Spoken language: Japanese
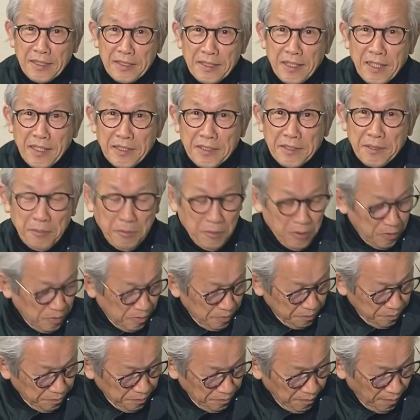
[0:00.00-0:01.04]
に対して
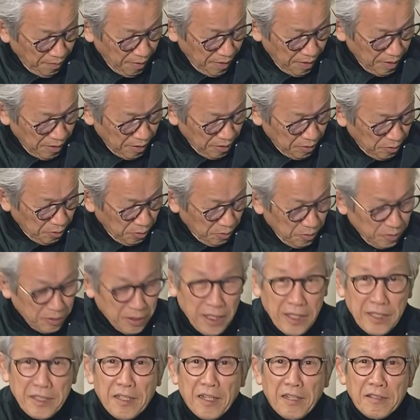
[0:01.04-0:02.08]
もこの
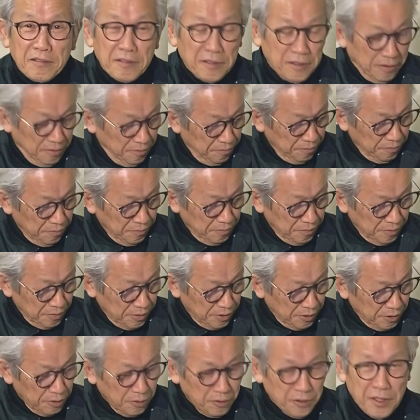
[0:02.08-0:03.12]
外角
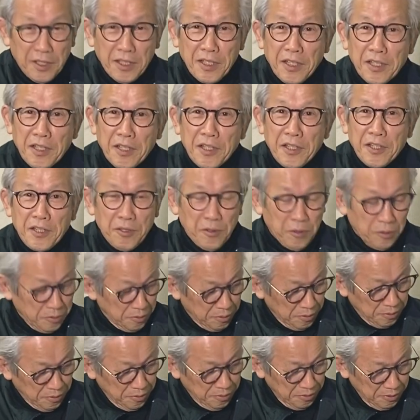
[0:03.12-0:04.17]
非常に広
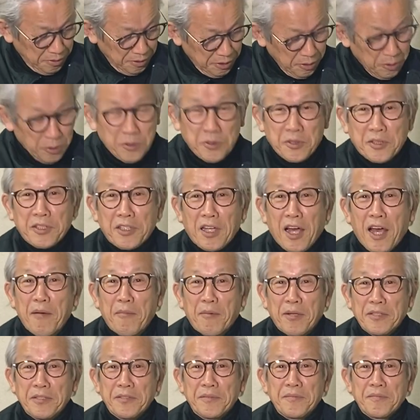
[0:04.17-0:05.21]
く広く使え
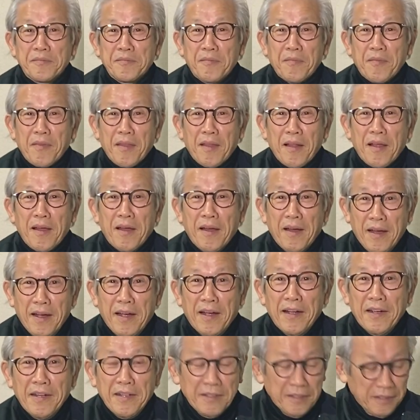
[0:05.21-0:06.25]
ます、は
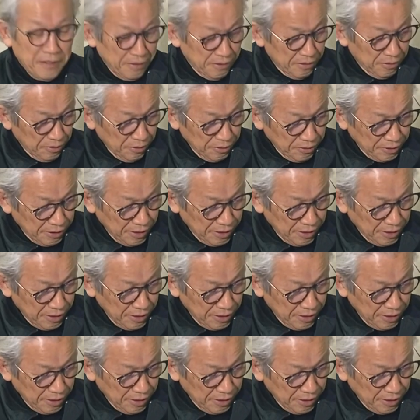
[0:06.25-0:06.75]
い、そし